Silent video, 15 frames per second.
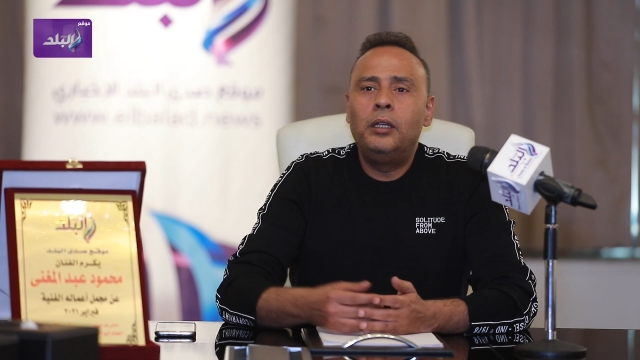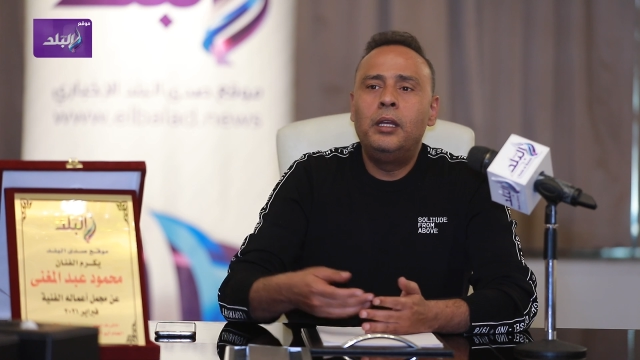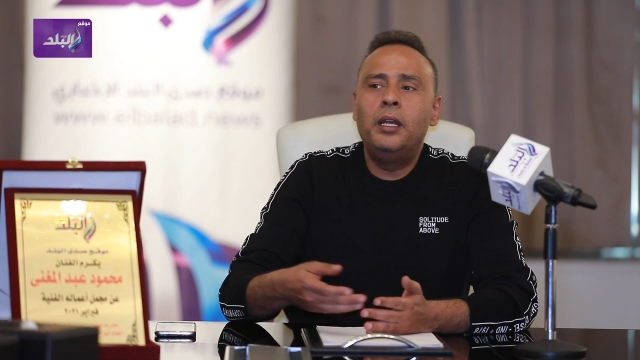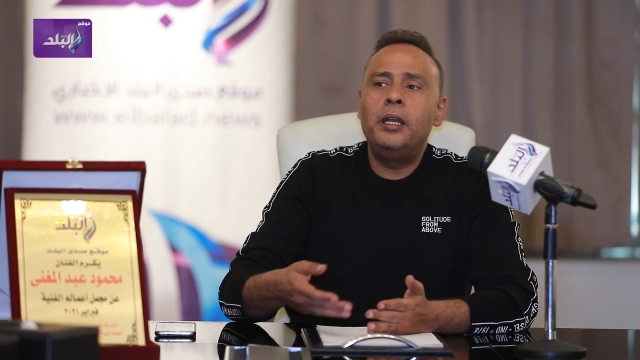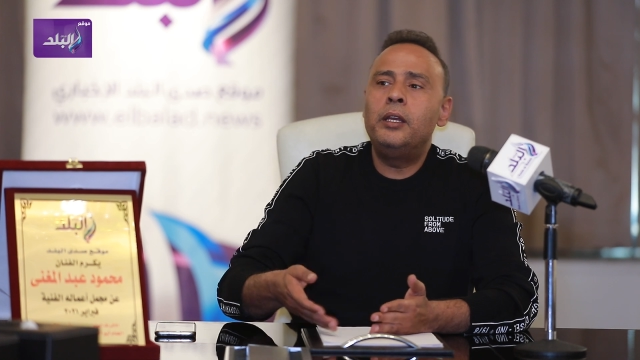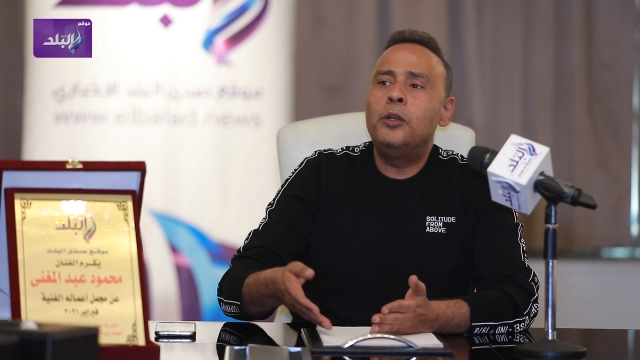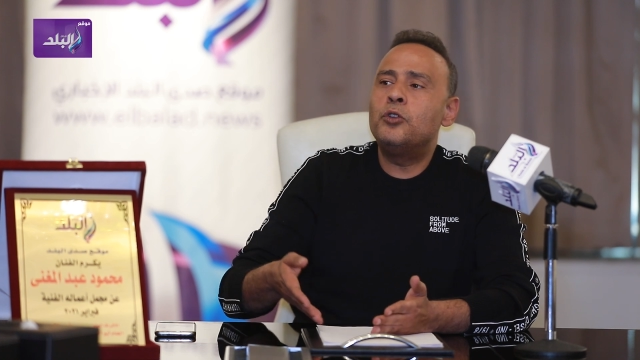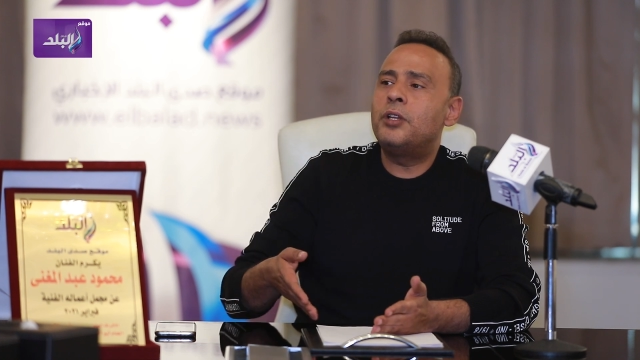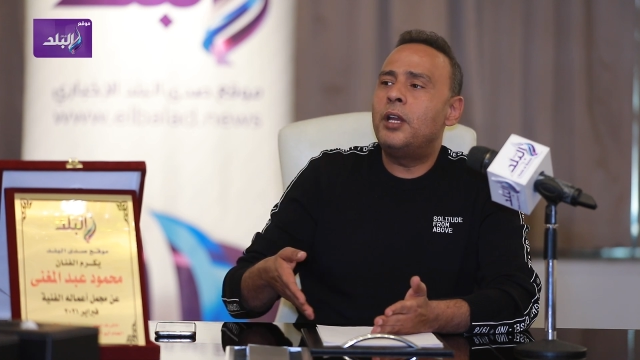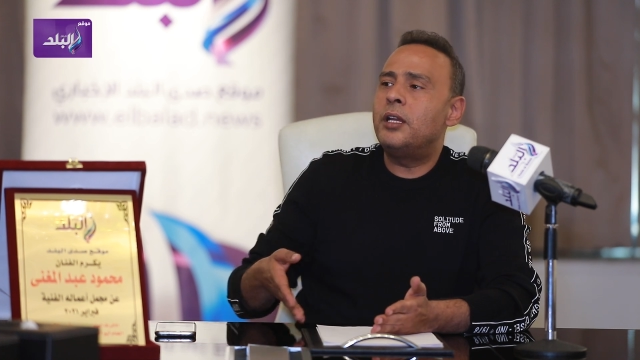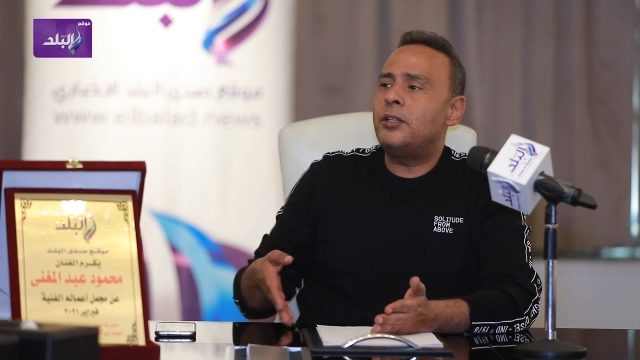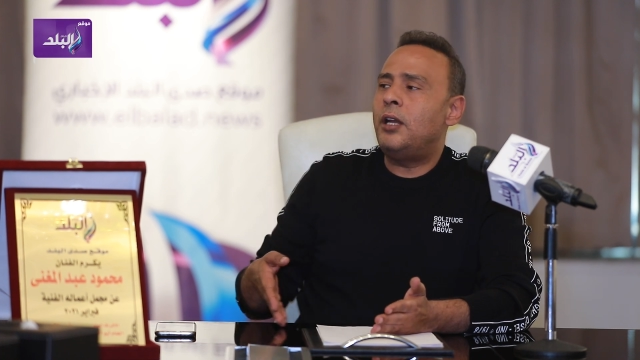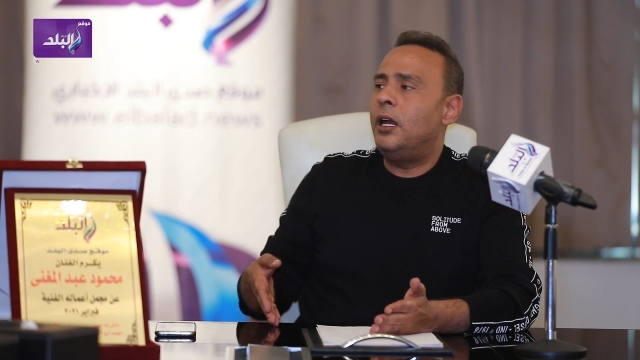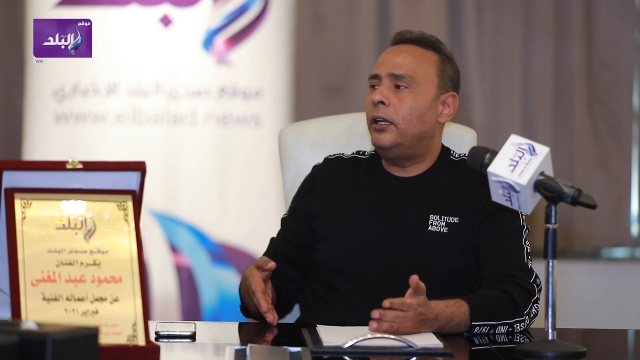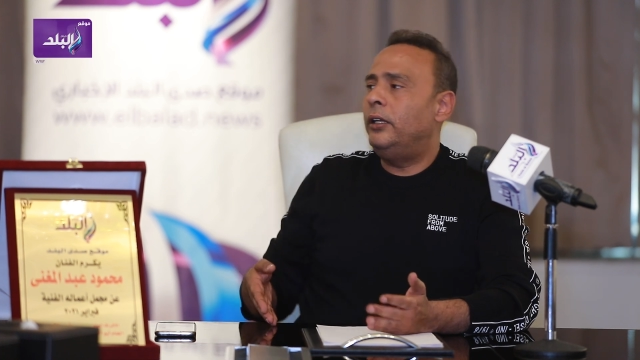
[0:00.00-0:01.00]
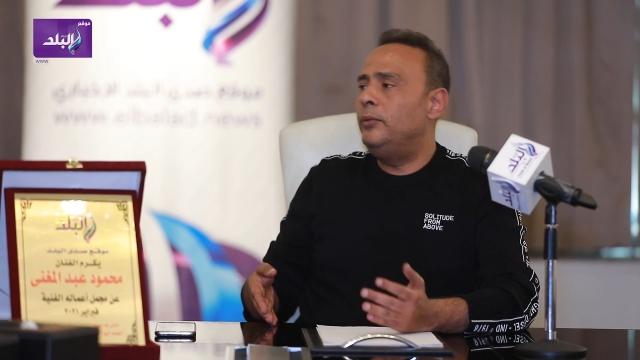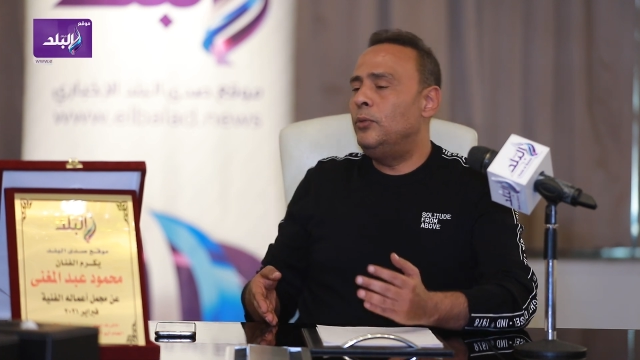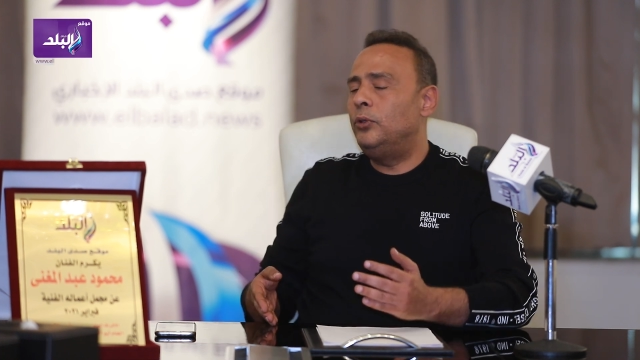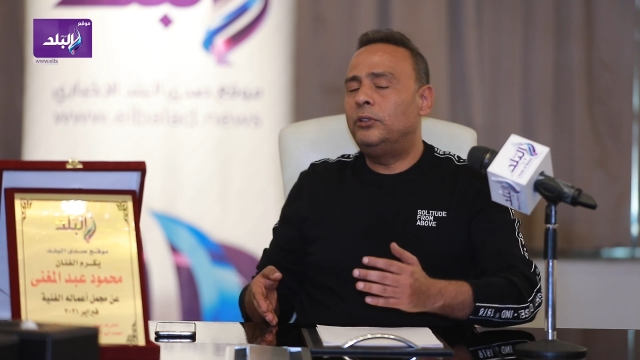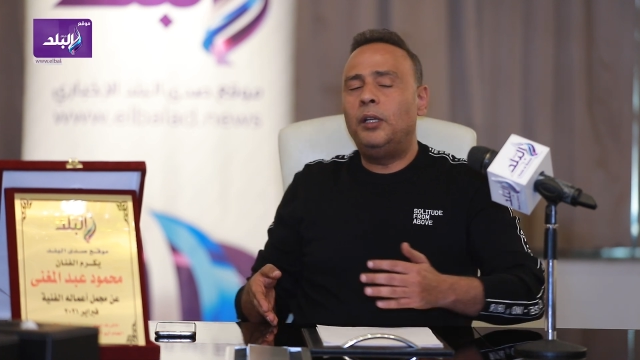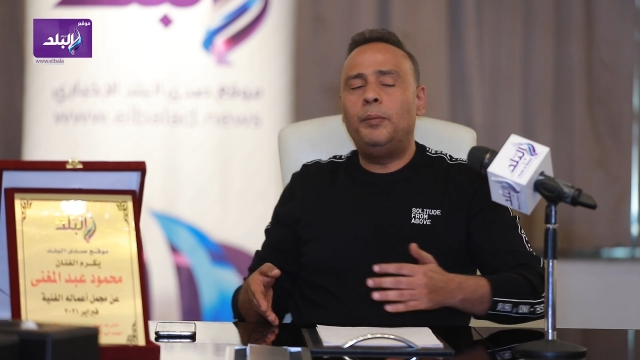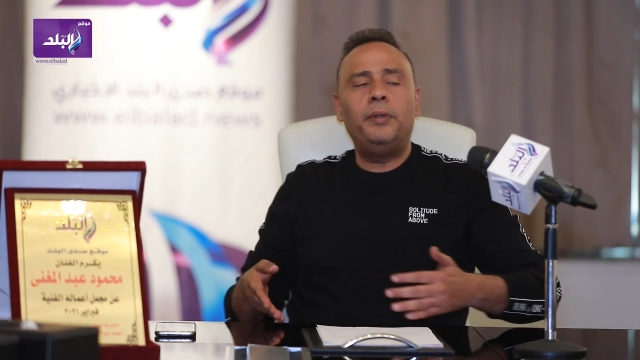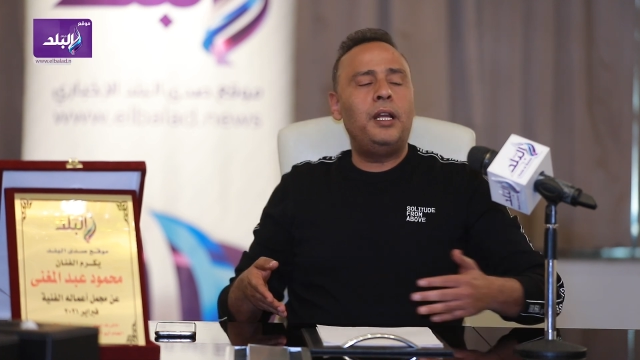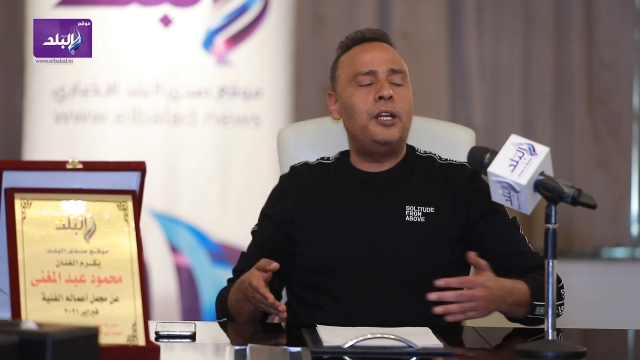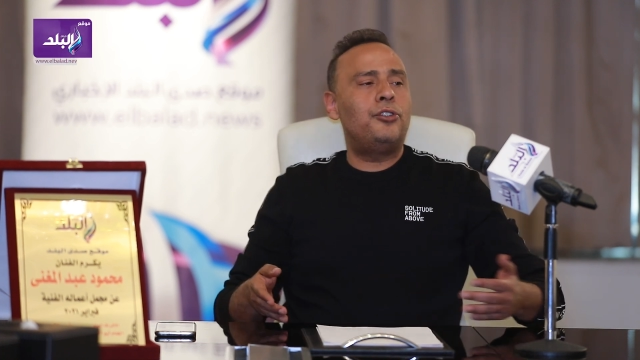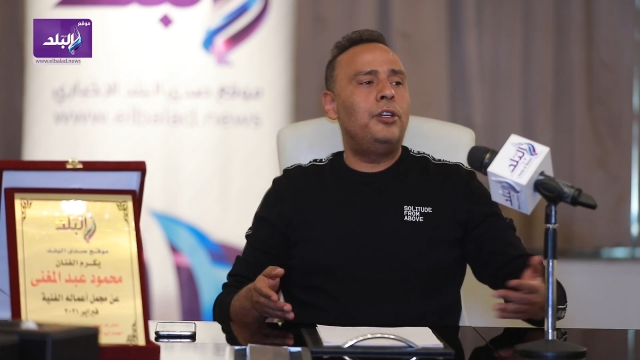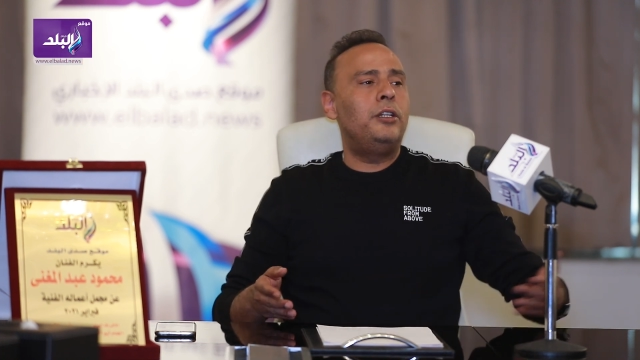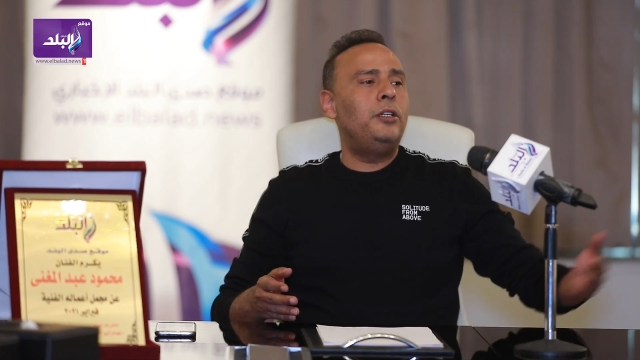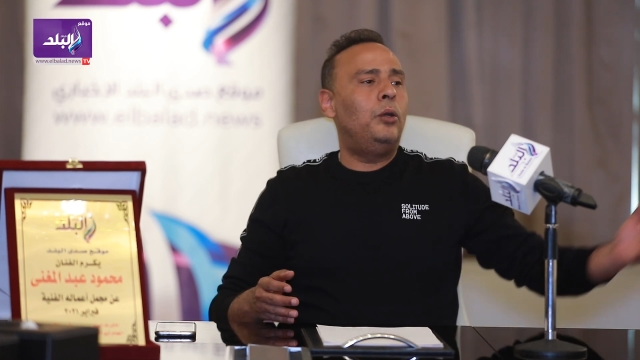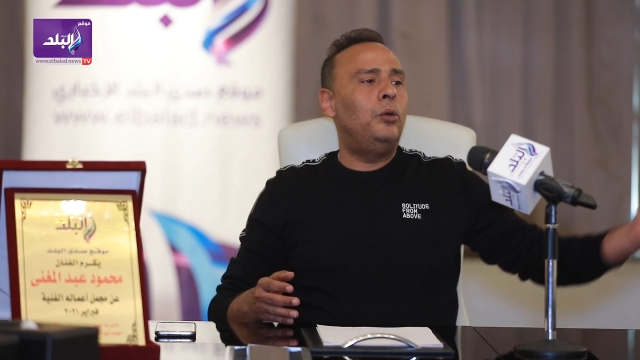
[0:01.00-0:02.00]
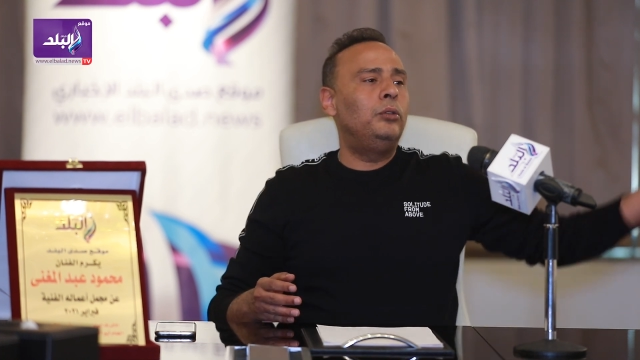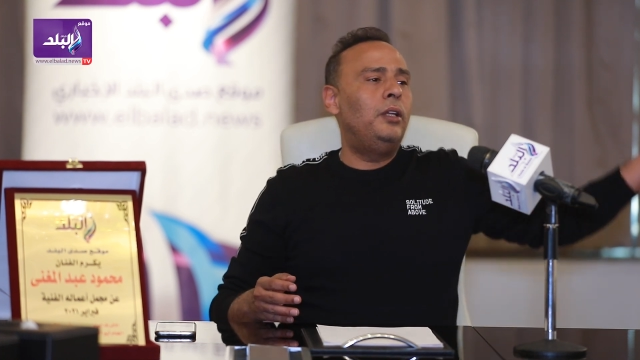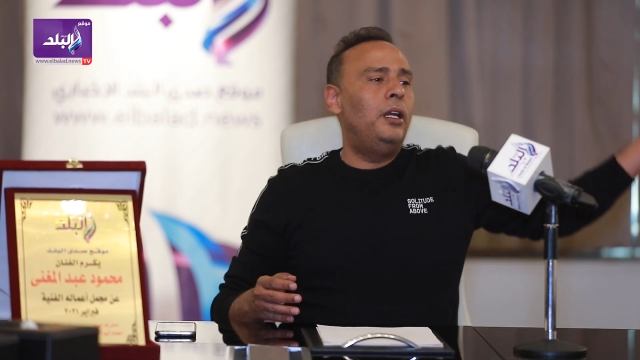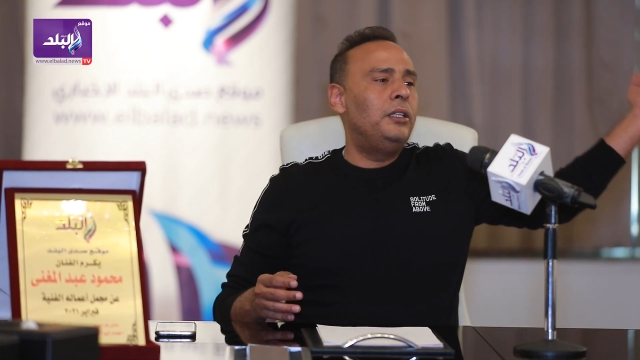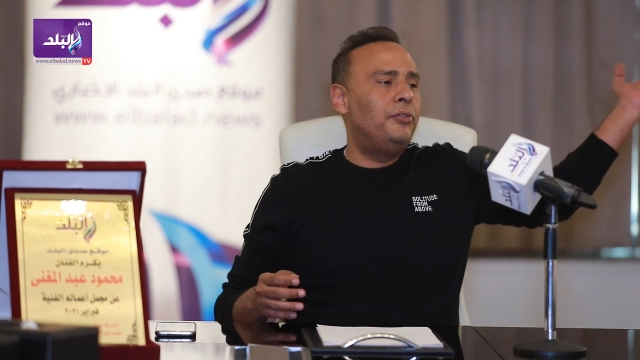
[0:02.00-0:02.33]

جه جوزها اسحاق المؤتمن عشان ياخدها